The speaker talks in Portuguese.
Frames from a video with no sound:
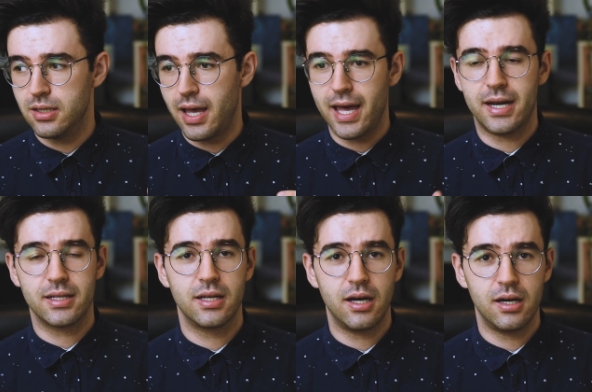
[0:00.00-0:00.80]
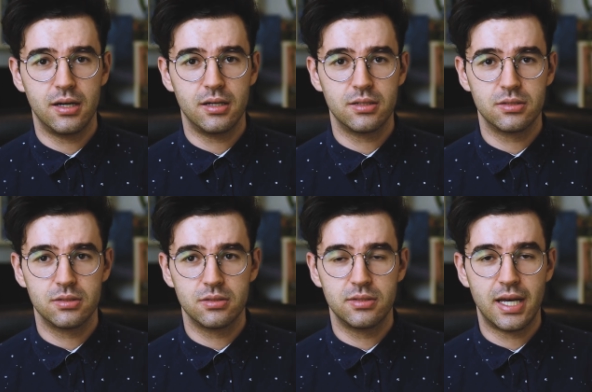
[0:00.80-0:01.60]
era da
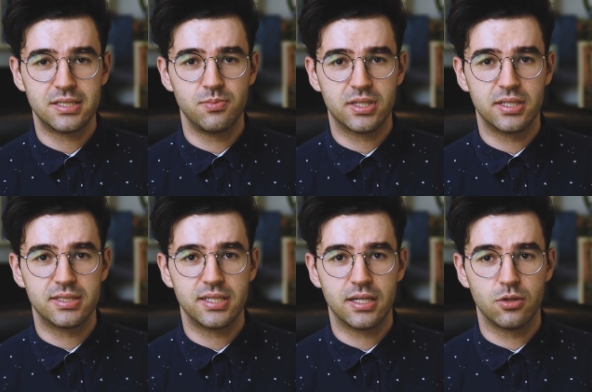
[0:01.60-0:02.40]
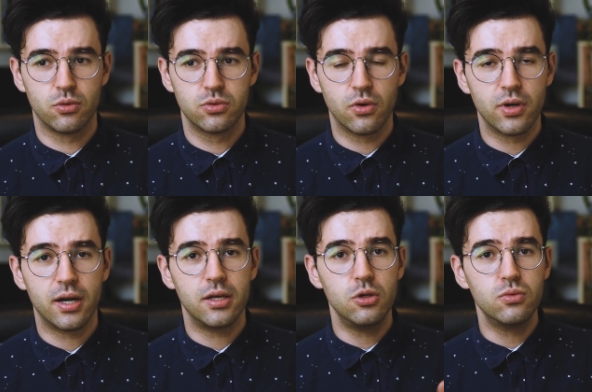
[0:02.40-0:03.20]
13ª
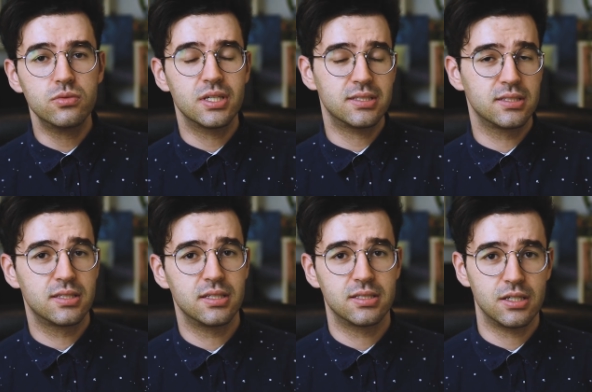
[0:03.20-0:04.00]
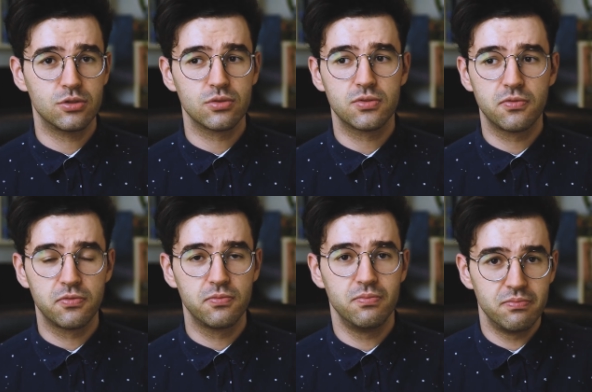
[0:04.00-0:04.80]
doutora e um desses
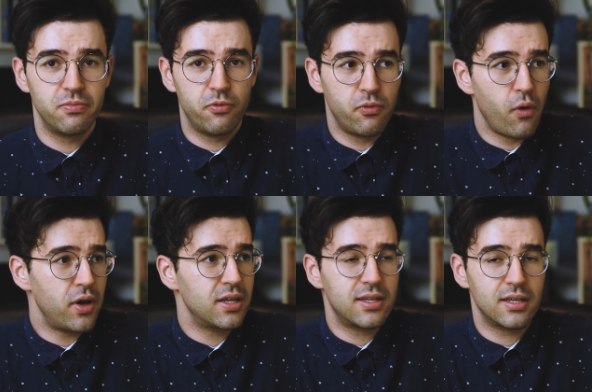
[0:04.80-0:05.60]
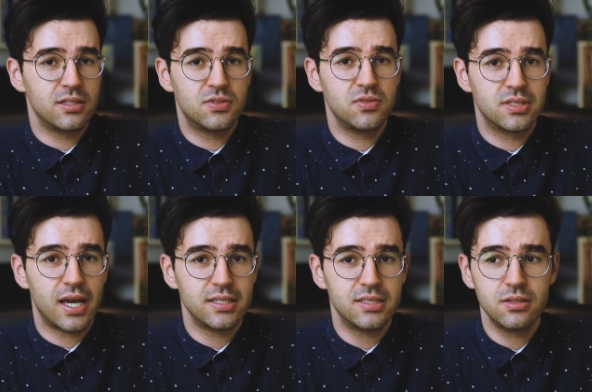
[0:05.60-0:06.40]
desejos foi que eles
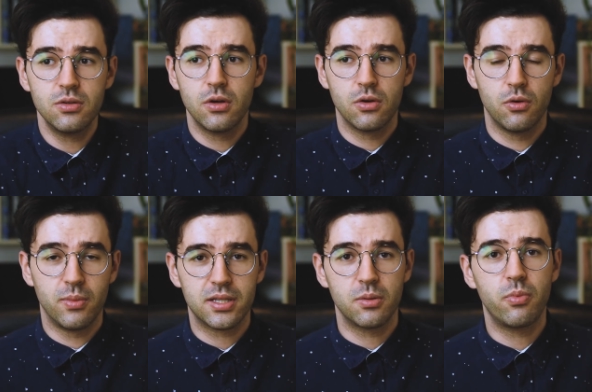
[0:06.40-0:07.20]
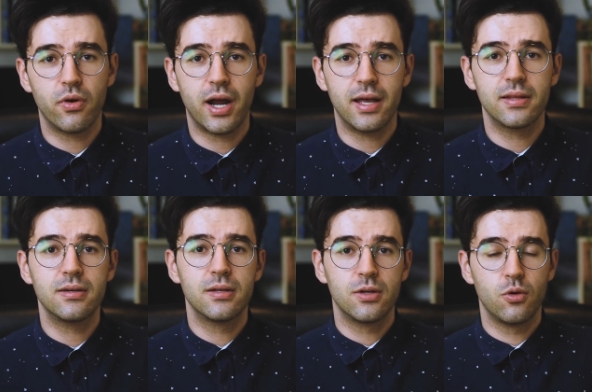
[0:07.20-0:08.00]
fizessem uma
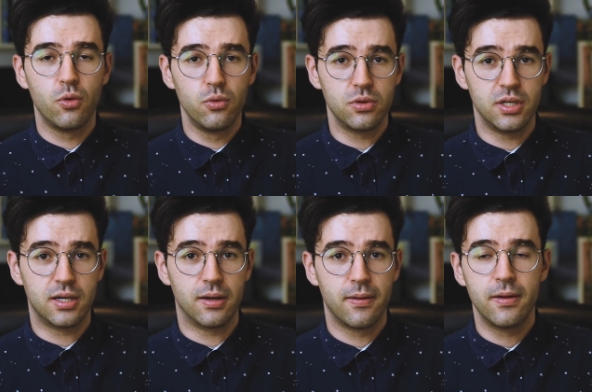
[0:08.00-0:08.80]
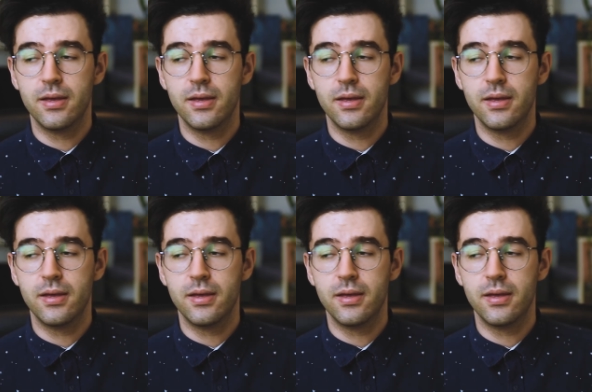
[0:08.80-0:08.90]
temporada única